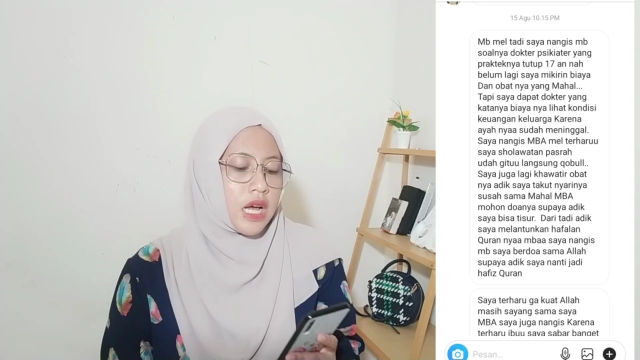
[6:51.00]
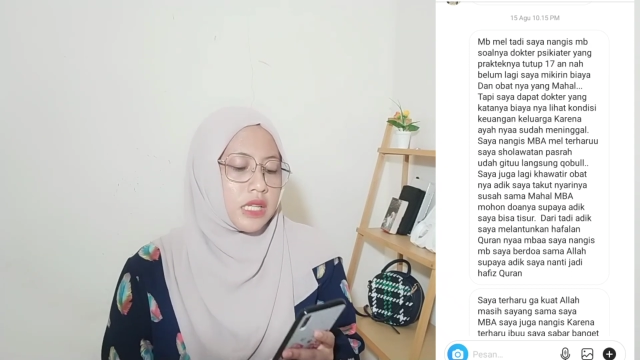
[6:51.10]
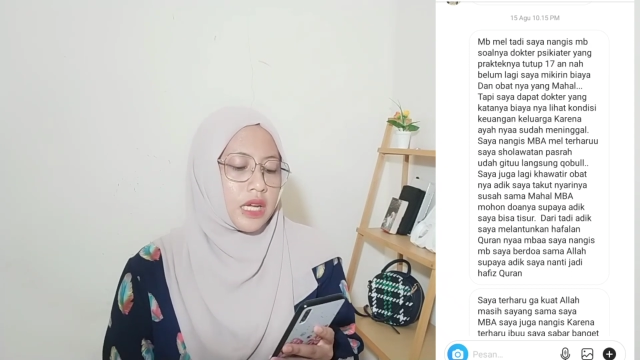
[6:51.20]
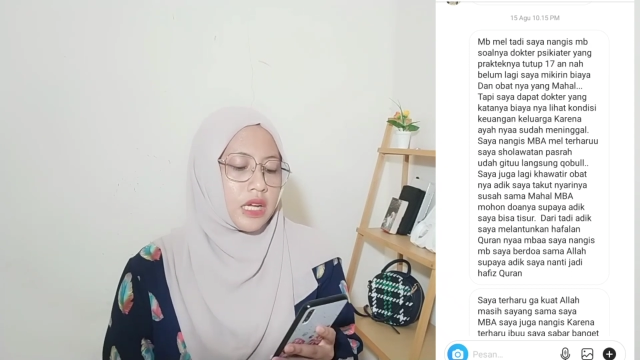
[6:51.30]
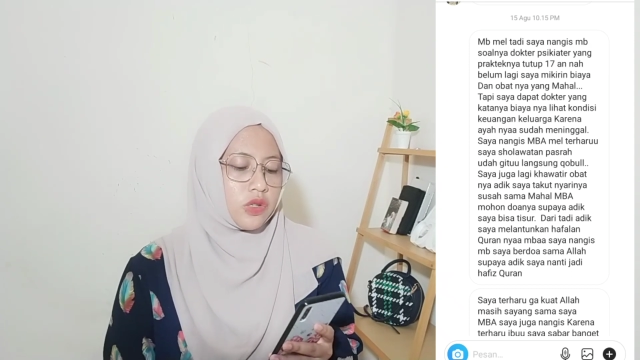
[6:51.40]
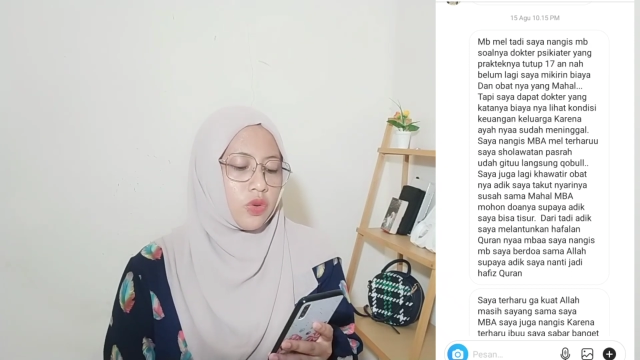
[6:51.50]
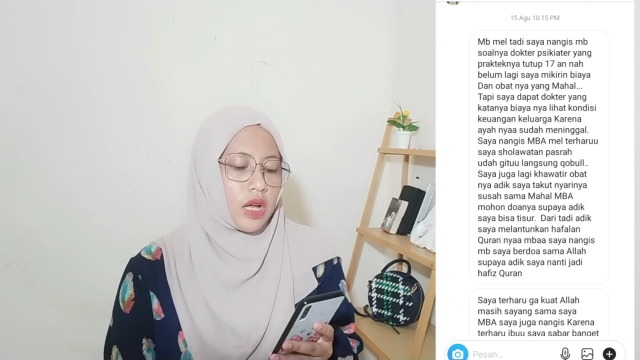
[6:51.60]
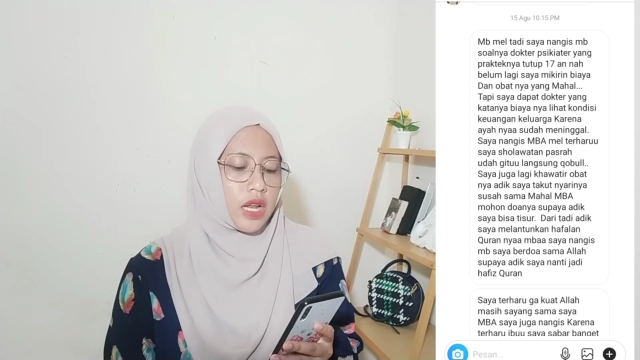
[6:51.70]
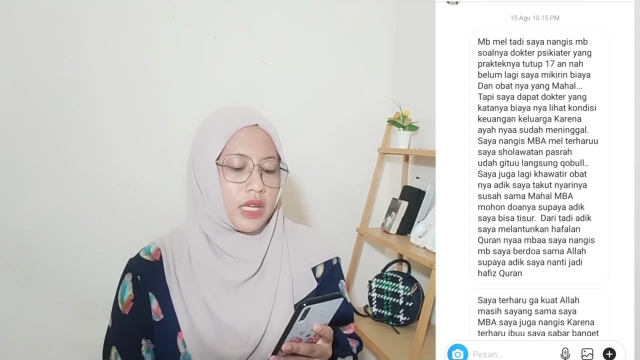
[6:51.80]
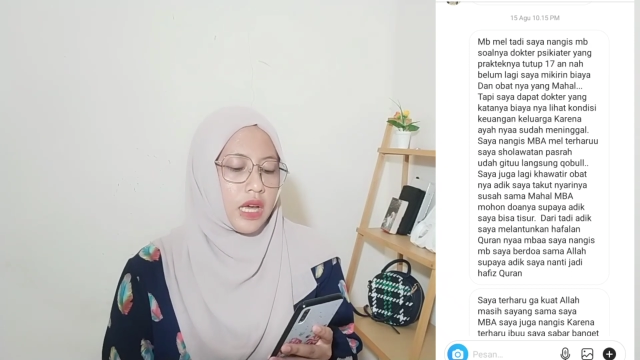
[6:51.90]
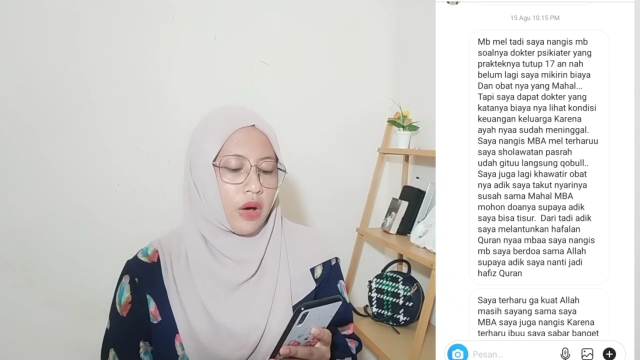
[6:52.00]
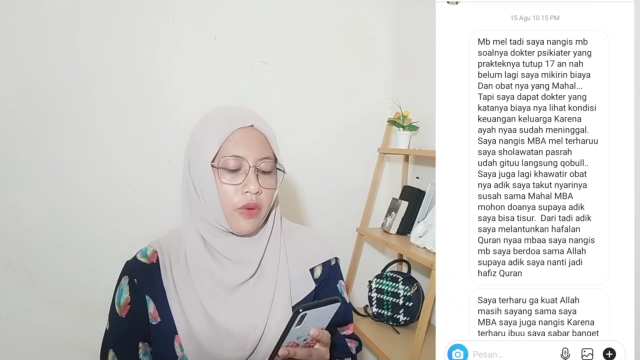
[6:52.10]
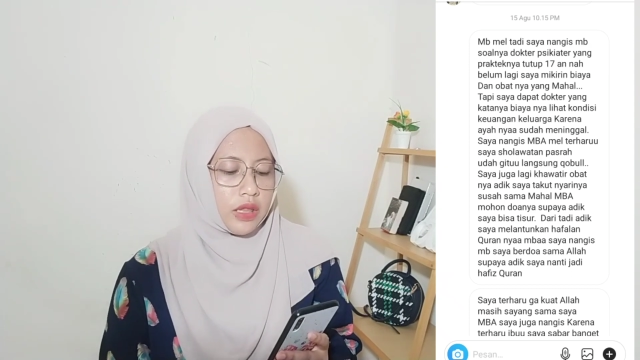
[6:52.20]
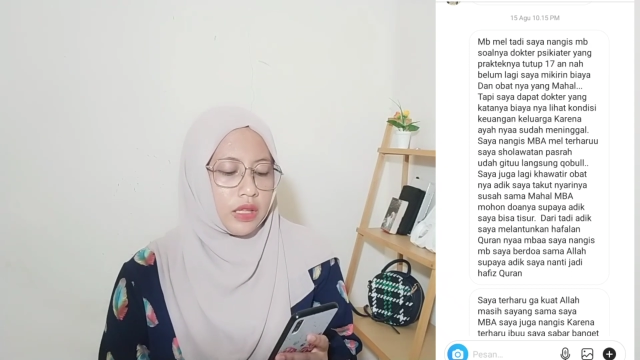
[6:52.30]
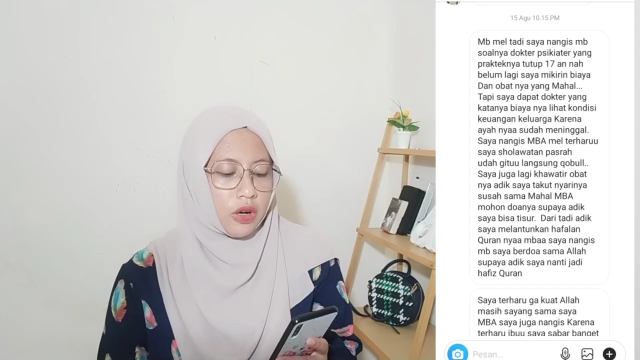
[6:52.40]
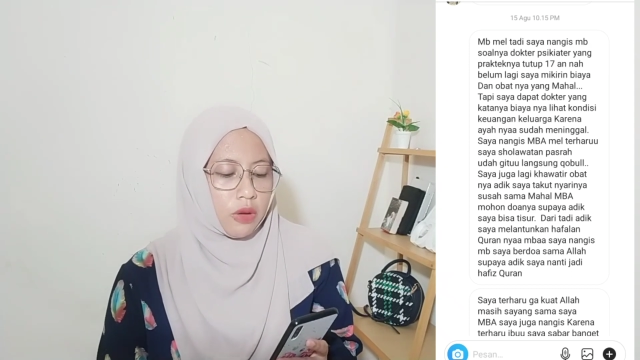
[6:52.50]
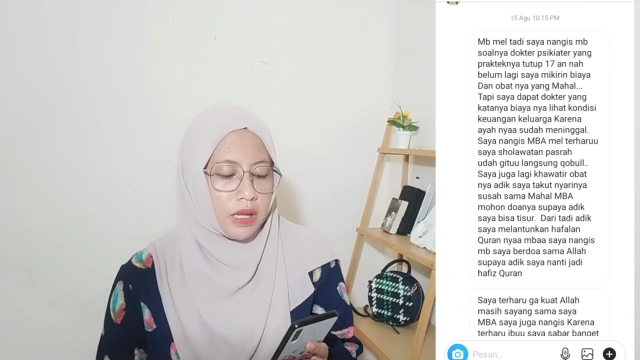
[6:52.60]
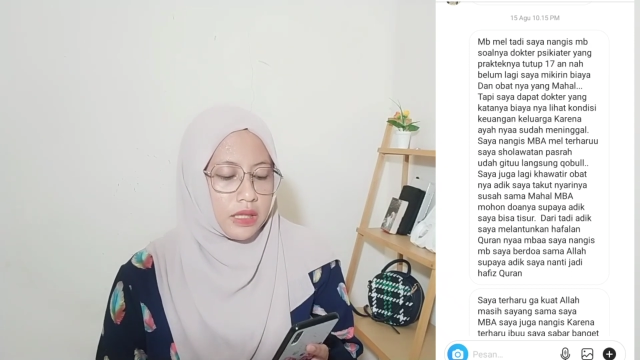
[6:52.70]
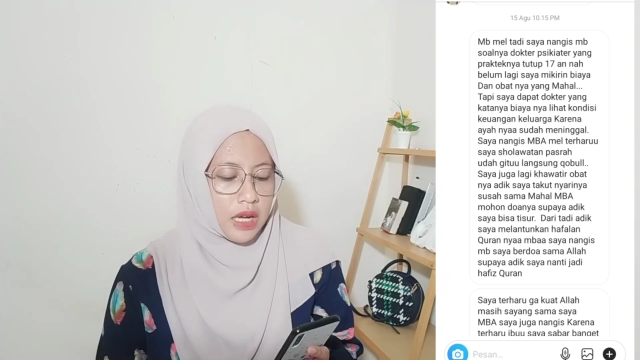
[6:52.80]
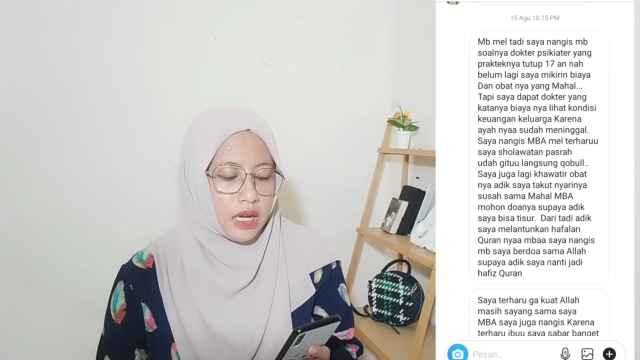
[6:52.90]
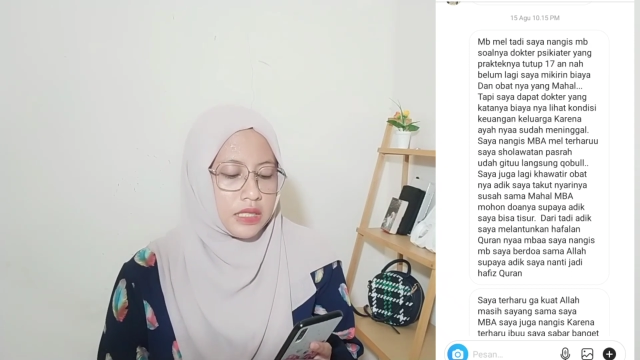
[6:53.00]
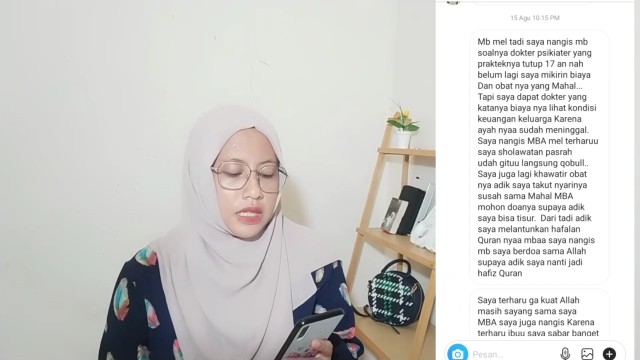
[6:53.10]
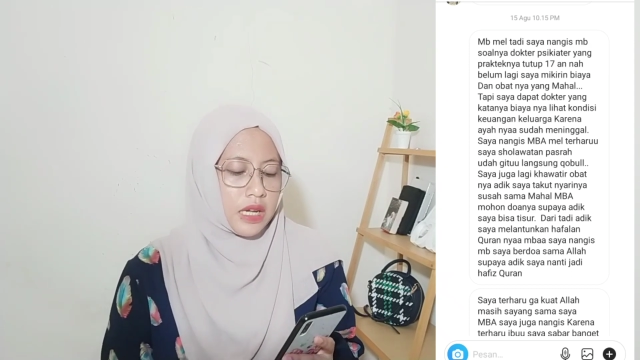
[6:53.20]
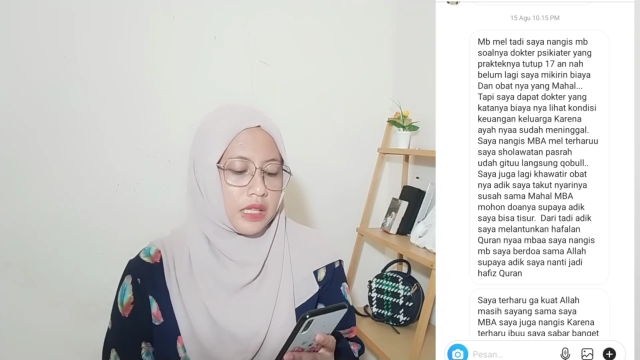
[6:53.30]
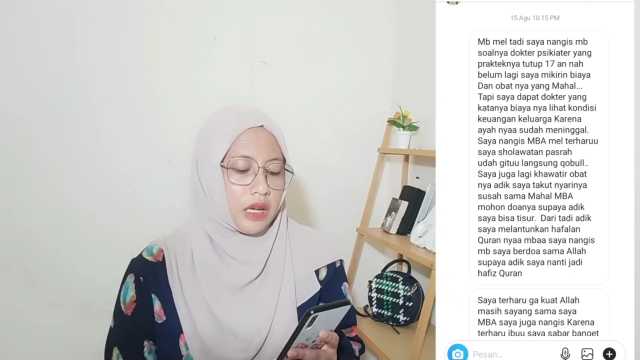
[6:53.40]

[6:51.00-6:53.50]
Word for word: Saya juga lagi khawatir obatnya adik saya